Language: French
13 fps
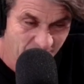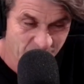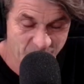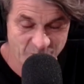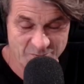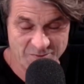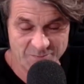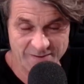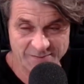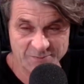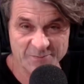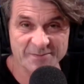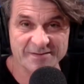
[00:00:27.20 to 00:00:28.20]
Bonjour à
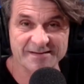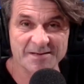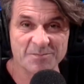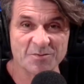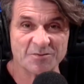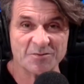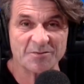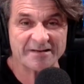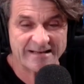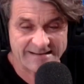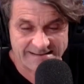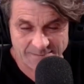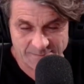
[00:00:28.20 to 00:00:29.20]
tous, bonjour
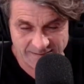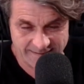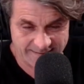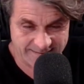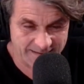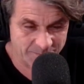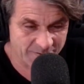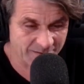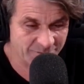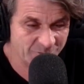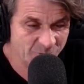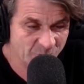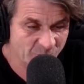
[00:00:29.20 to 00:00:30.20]
chers amis et
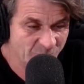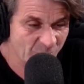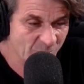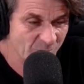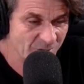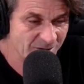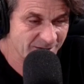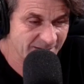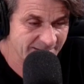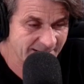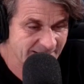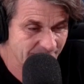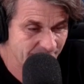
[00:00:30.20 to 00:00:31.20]
bienvenue dans Chine
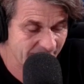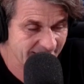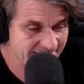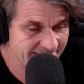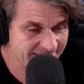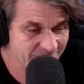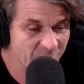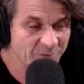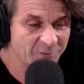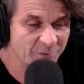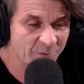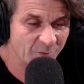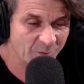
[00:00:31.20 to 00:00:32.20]
Express,
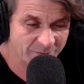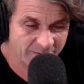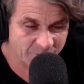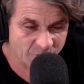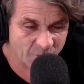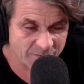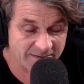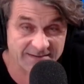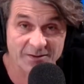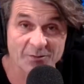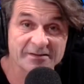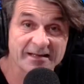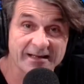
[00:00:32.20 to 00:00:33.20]
notre rendez-vous
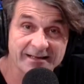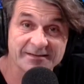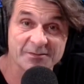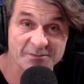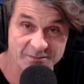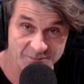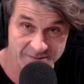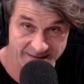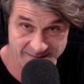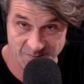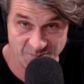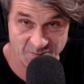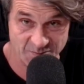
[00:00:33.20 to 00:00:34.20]
quotidien en direct sur les
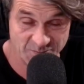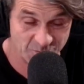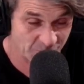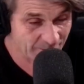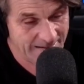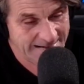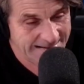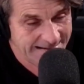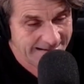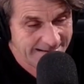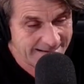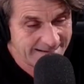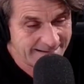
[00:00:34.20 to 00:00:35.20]
réseaux sociaux.
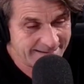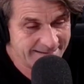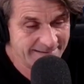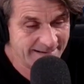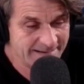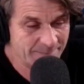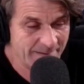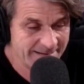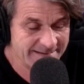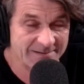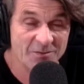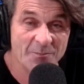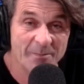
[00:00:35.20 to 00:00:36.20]
Chine
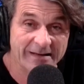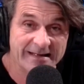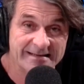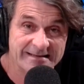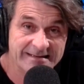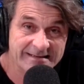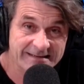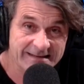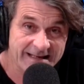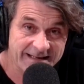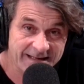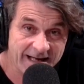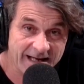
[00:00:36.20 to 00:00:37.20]
Express, le magazine
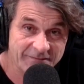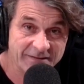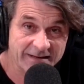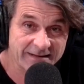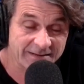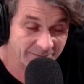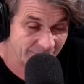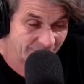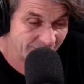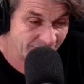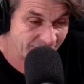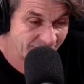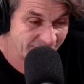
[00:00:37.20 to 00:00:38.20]
avec
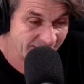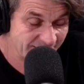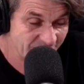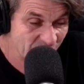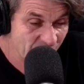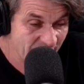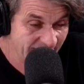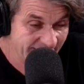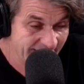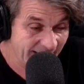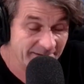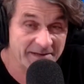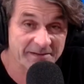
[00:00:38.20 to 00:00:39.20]
euh, chaque semaine
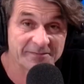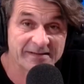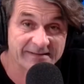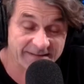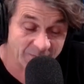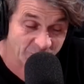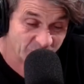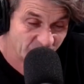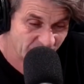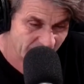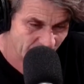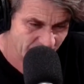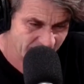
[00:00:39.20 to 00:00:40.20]
un invité, en tout
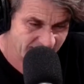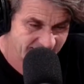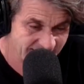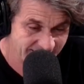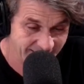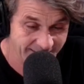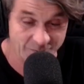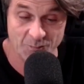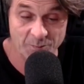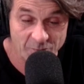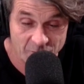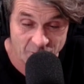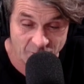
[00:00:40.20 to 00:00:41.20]
cas en essai, et le
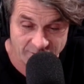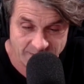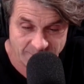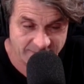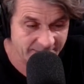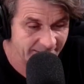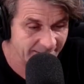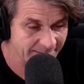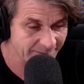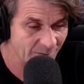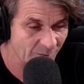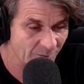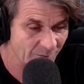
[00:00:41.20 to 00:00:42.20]
bonheur d'habiter
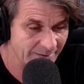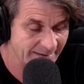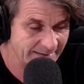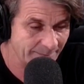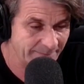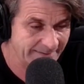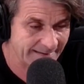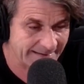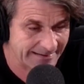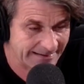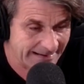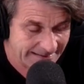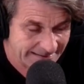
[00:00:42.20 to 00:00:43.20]
dans la
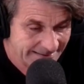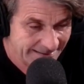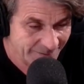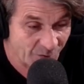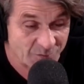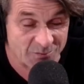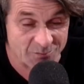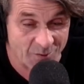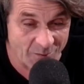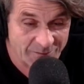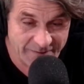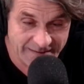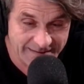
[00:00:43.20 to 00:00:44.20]
capitale, dans une
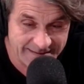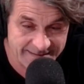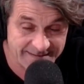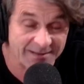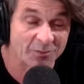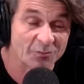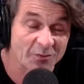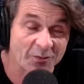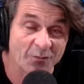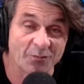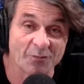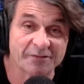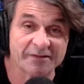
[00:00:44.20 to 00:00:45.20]
grande ville, c'est qu'on est
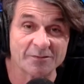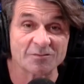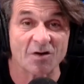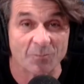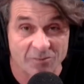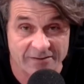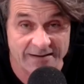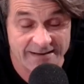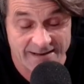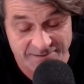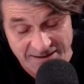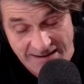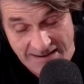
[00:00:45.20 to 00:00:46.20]
confronté aux
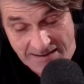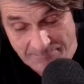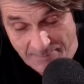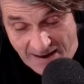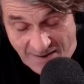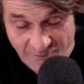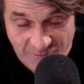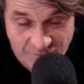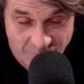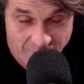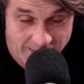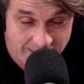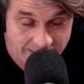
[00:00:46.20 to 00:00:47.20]
embouteillages et
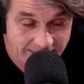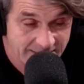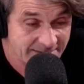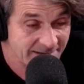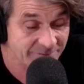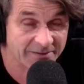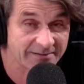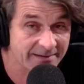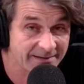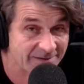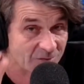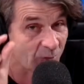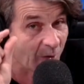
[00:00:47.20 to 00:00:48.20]
parfois les invités
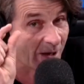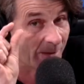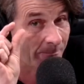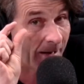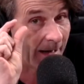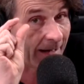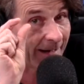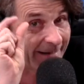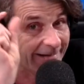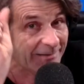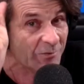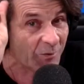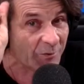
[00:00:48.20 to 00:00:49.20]
sont un
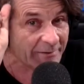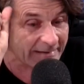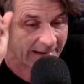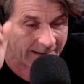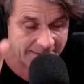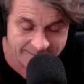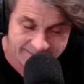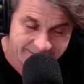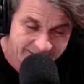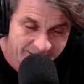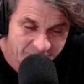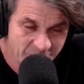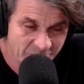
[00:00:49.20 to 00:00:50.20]
brin en retard.
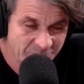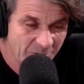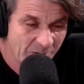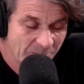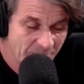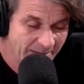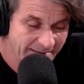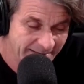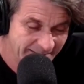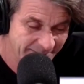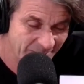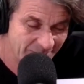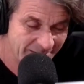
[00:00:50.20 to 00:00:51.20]
Notre homme
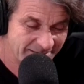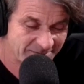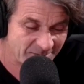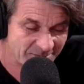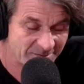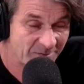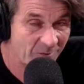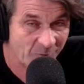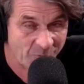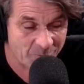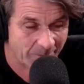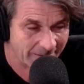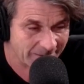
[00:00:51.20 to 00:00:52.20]
est dans l'ascenseur ou
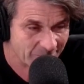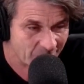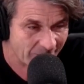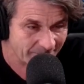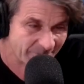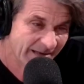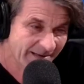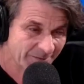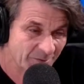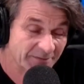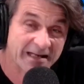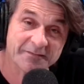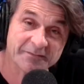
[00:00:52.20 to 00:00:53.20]
pas loin.
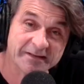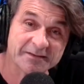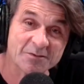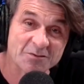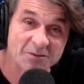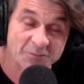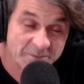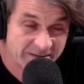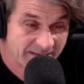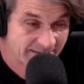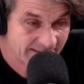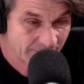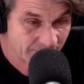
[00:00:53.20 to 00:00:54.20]
Notre invité aujourd'hui,
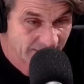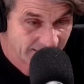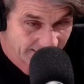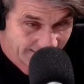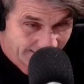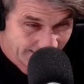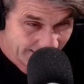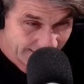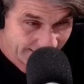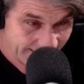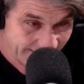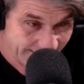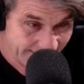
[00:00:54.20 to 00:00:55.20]
chers amis,
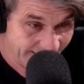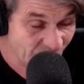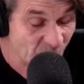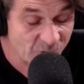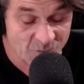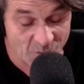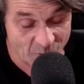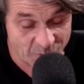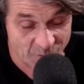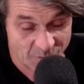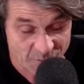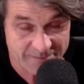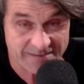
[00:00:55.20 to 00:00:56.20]
euh, est toujours entre
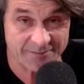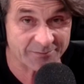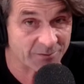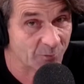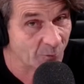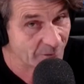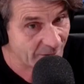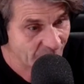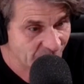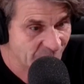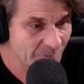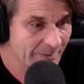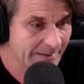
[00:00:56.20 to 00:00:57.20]
deux avions. On a eu
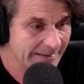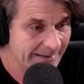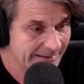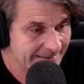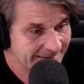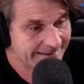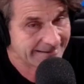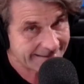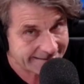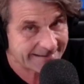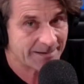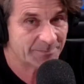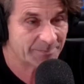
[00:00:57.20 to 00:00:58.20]
du mal à
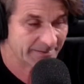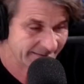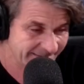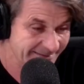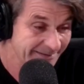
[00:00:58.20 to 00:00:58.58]
l'attraper.